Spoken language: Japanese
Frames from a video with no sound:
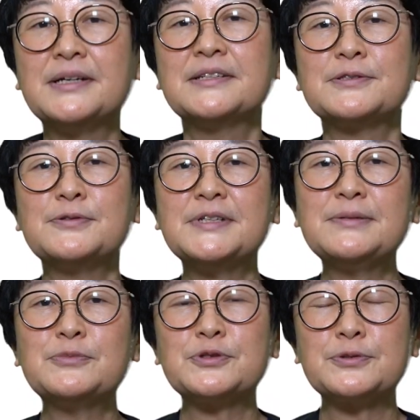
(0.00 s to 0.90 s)
あ、それは
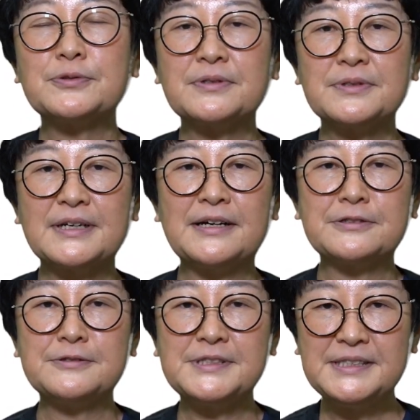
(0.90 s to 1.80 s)
でもちょっと
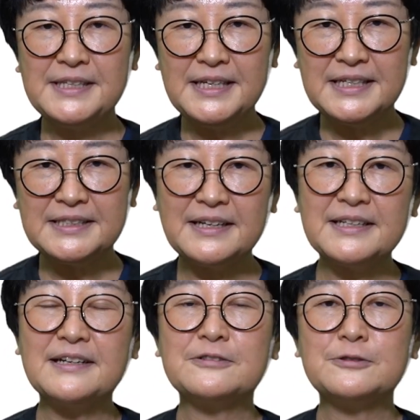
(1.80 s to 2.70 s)
隠して
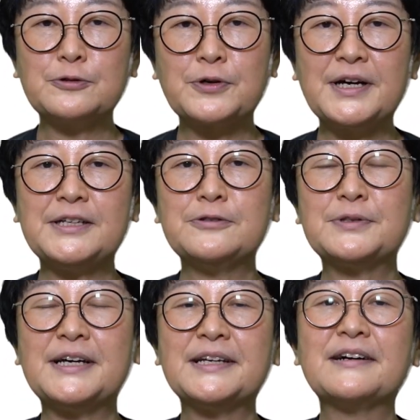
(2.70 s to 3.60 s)
大学都会
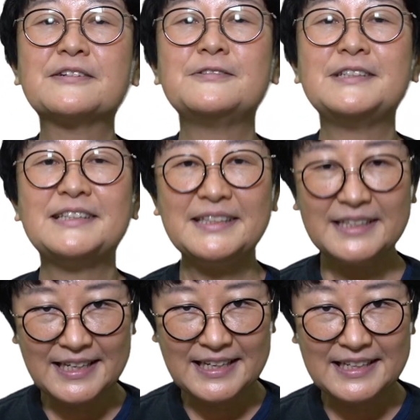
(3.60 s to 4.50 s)
の大学に出
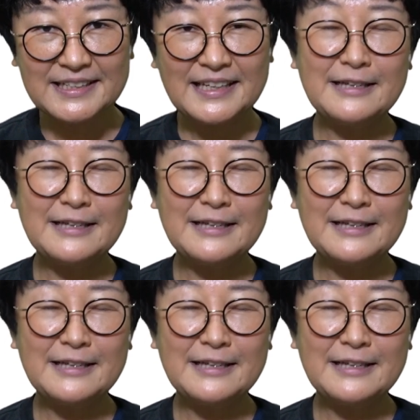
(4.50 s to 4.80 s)
て